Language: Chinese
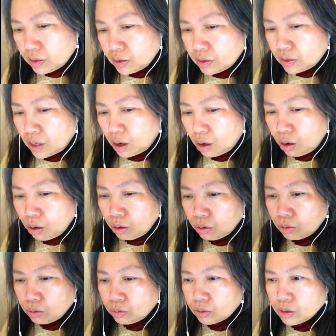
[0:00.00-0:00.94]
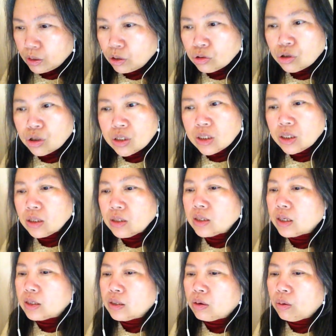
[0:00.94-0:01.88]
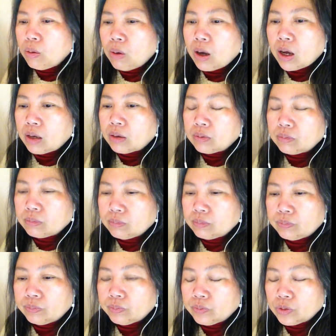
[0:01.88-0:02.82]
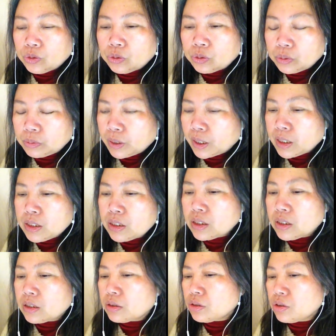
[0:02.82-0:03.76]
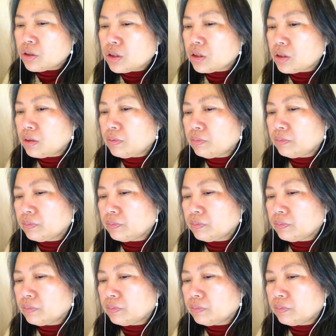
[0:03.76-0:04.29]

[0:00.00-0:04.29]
然后要说情人的话，我我还是觉得